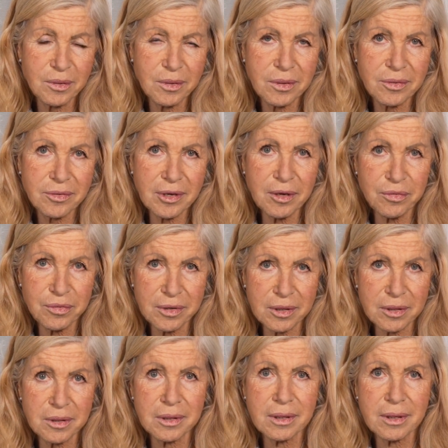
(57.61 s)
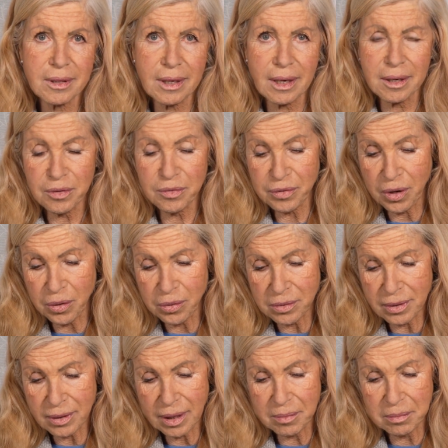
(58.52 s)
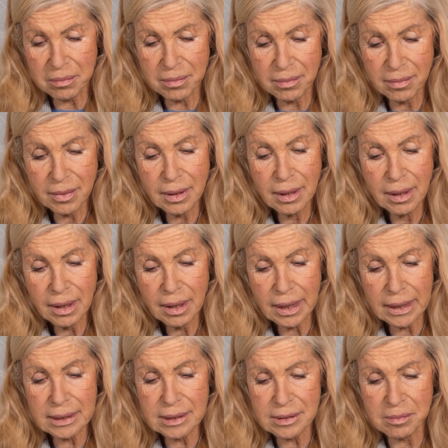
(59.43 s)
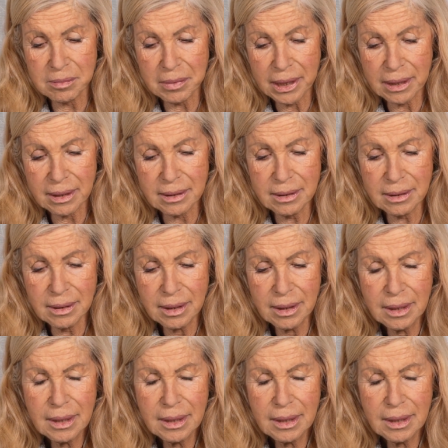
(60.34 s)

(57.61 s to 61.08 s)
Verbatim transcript: Sehr viele, gerade Frauen, haben Eisenmangel.